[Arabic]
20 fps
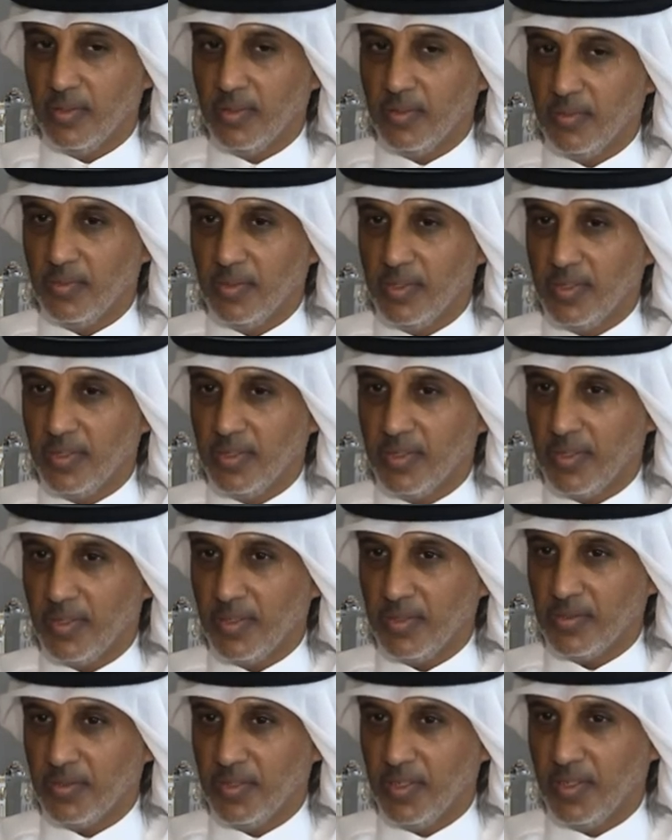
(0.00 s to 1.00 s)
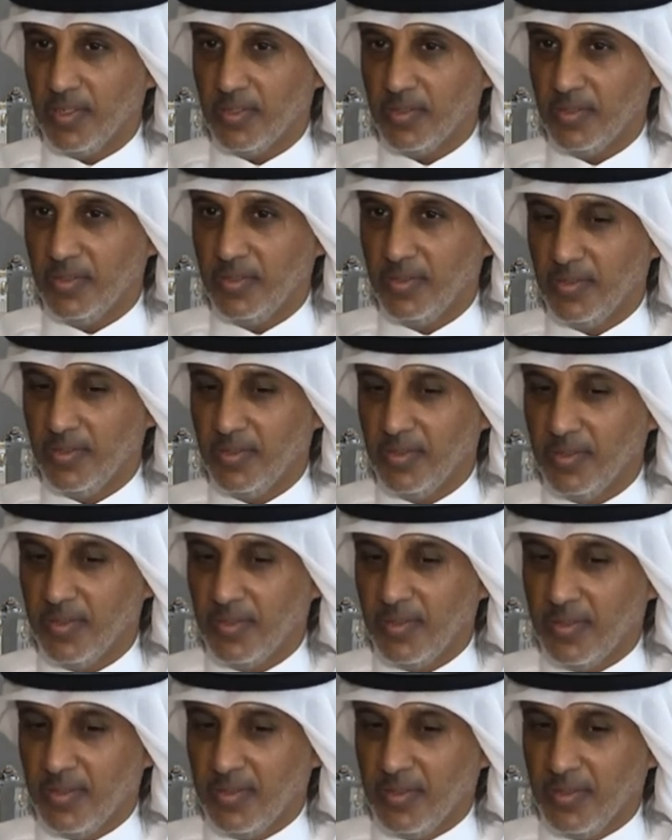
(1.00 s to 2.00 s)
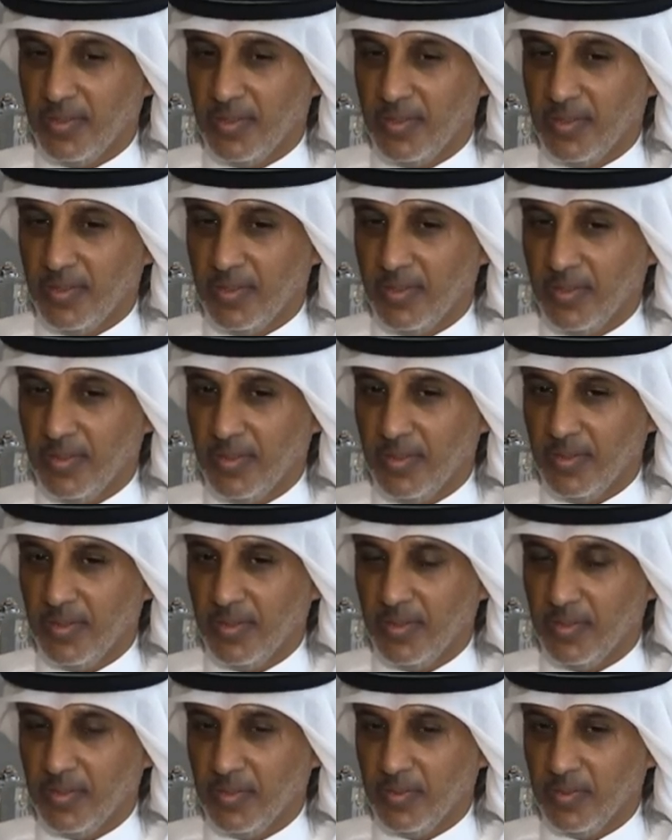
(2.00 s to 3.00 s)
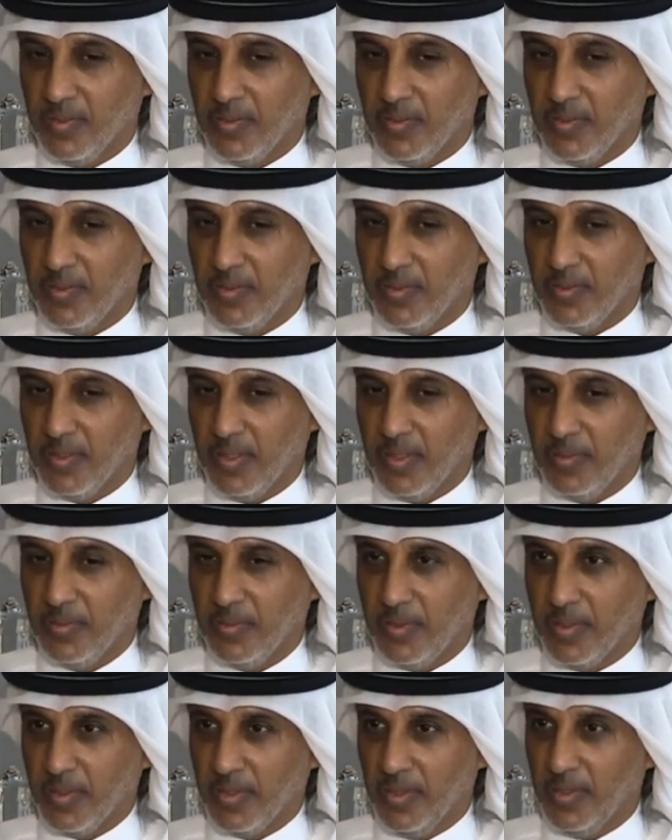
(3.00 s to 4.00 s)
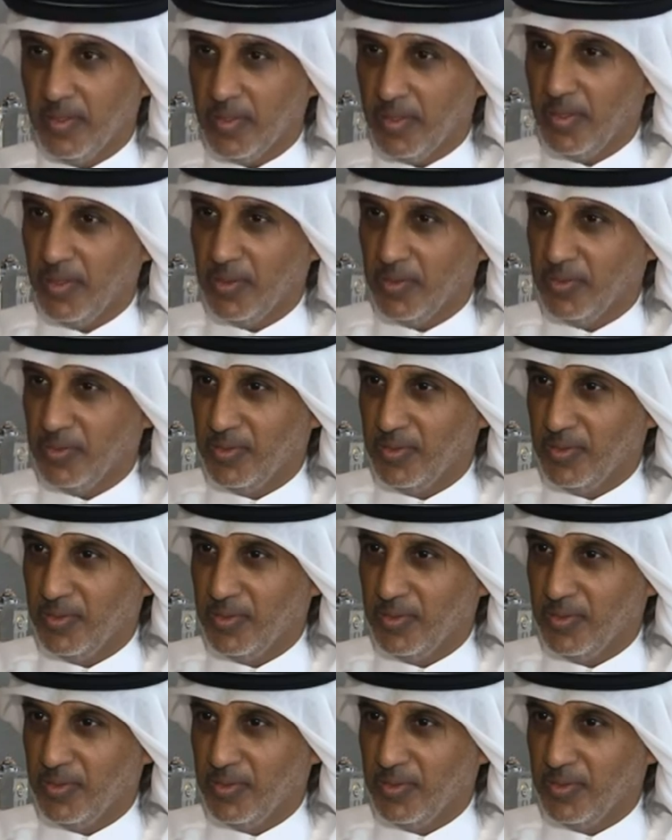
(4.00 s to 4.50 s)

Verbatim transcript: من الترشيحات آه، يعني باقي العراق